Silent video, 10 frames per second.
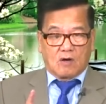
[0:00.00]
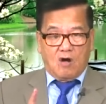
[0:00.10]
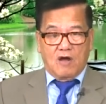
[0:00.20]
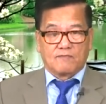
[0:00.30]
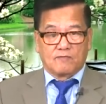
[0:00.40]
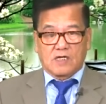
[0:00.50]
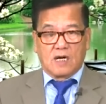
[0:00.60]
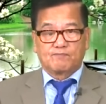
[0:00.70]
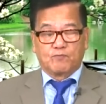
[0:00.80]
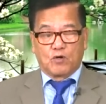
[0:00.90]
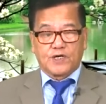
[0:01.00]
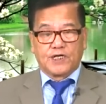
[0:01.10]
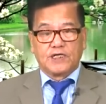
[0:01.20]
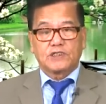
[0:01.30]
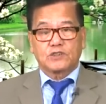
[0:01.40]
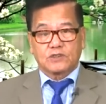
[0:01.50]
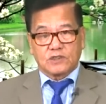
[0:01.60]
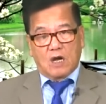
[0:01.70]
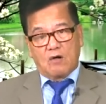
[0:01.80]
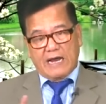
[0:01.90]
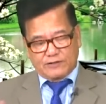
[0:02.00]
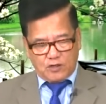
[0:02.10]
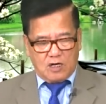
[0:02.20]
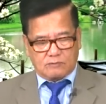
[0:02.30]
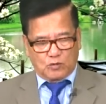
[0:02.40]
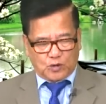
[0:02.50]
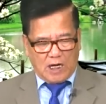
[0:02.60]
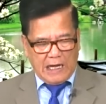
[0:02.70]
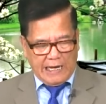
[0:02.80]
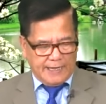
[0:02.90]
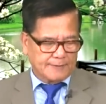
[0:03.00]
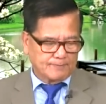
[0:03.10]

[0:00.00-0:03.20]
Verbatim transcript: còn cấp vũ khí sau hạn chót một tuần lễ.